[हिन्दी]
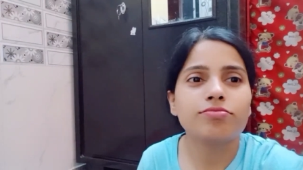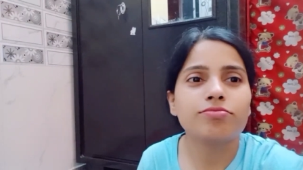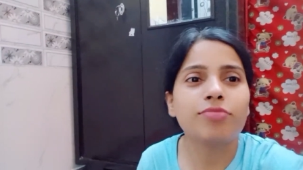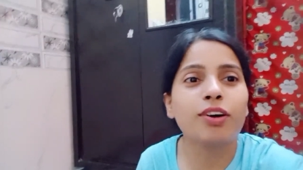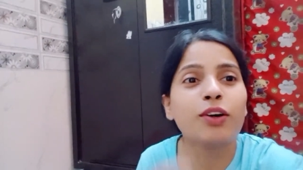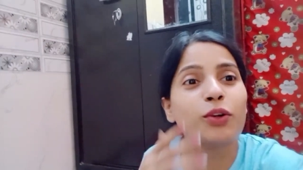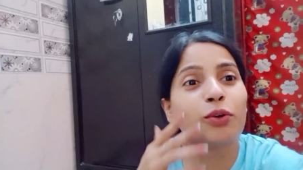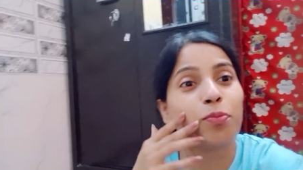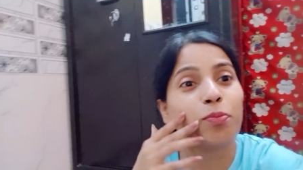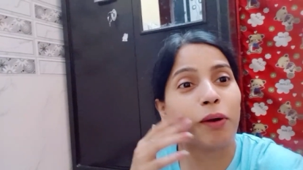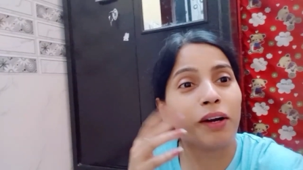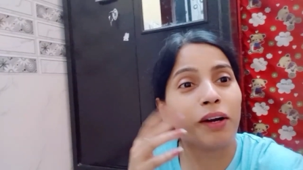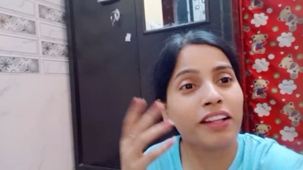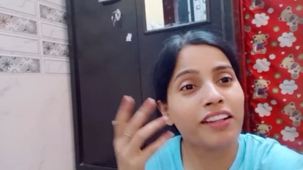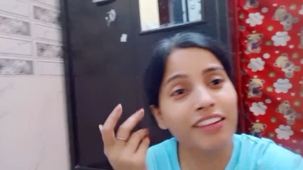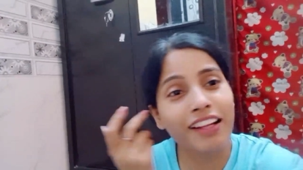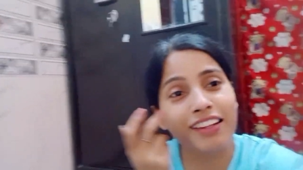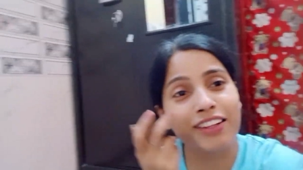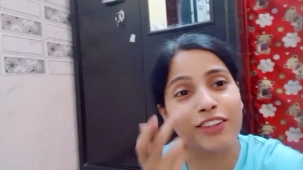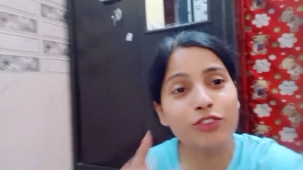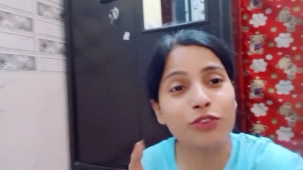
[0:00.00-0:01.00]
बड़ी
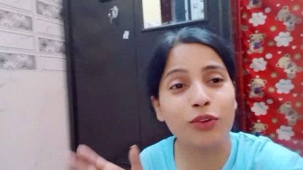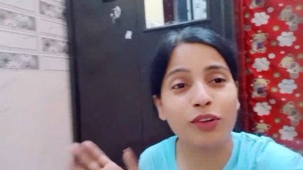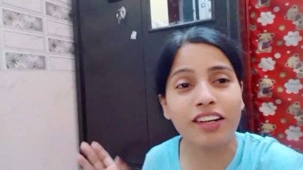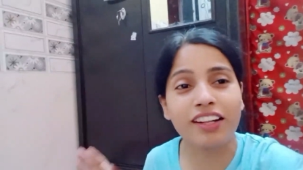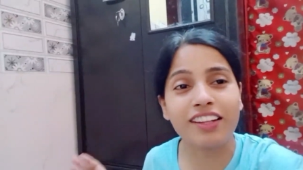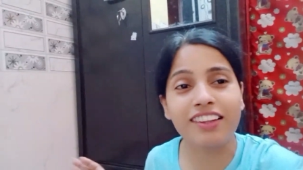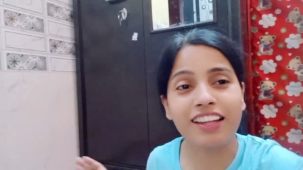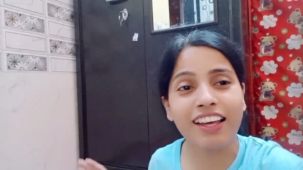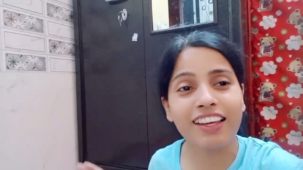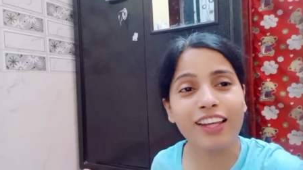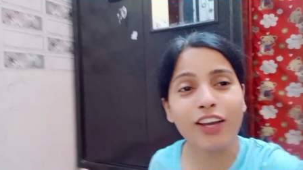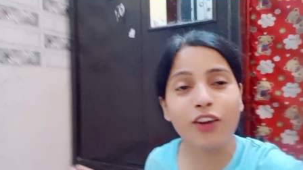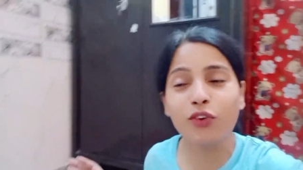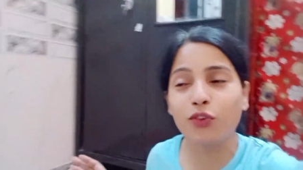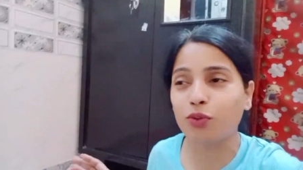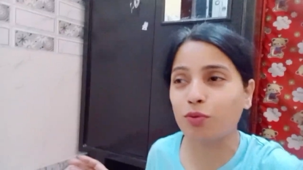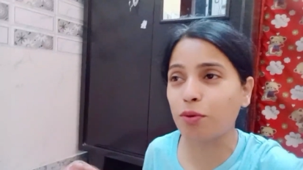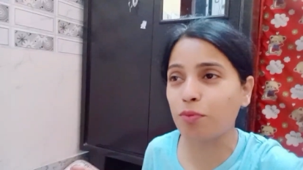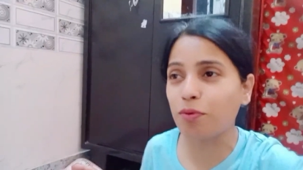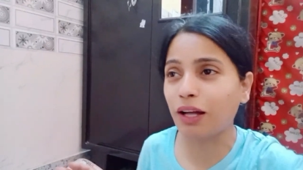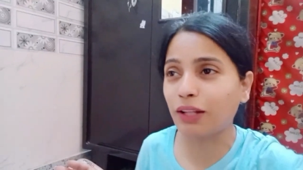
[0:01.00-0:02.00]
जल्दी सुन लेता है
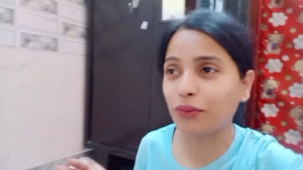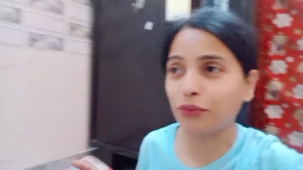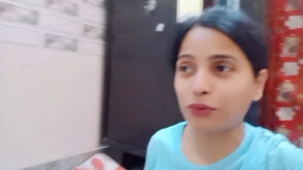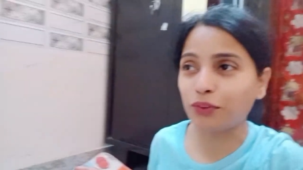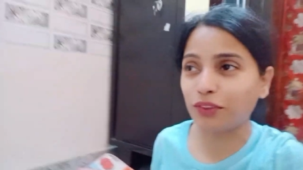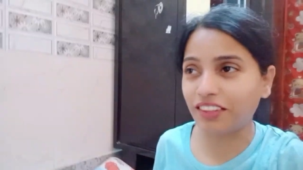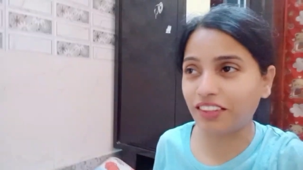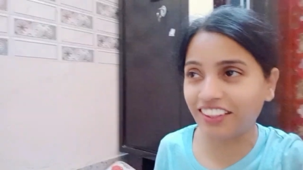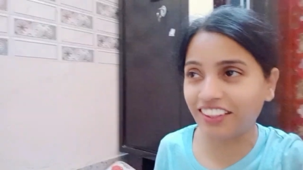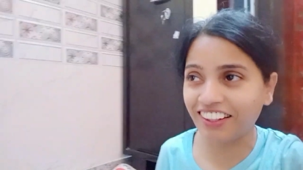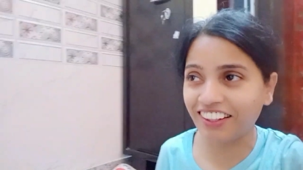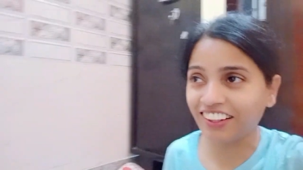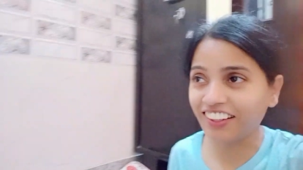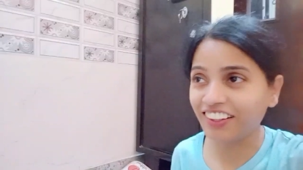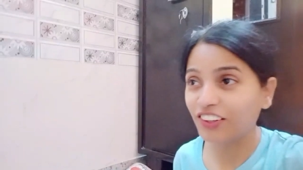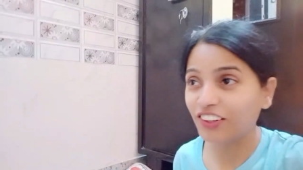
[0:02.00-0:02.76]
कुछ भी बातें होती है